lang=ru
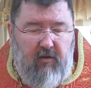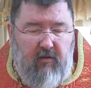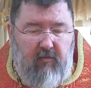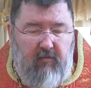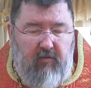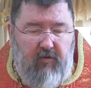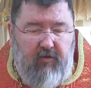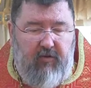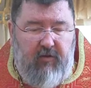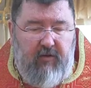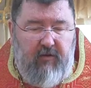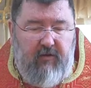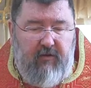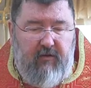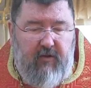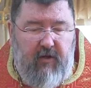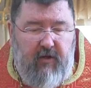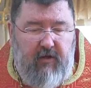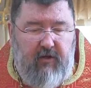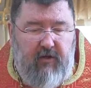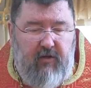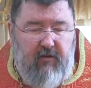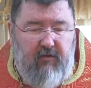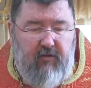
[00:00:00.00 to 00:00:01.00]
будет
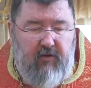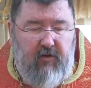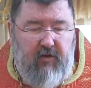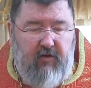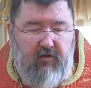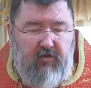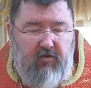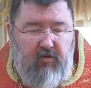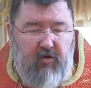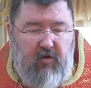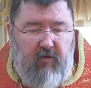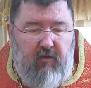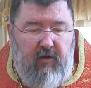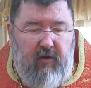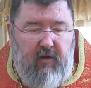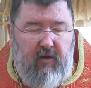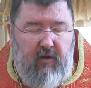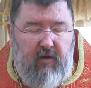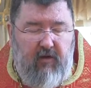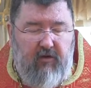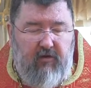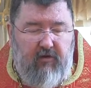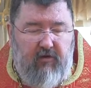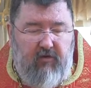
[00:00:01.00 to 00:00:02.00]
церковь Христова
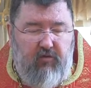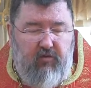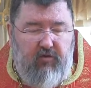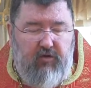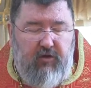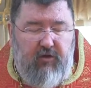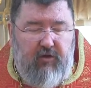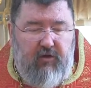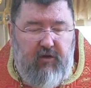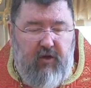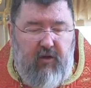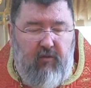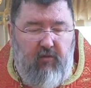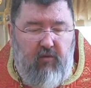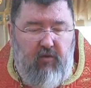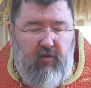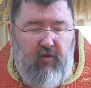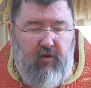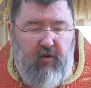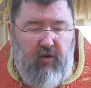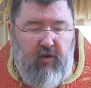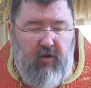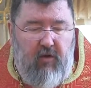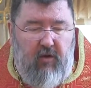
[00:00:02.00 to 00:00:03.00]
служить тому,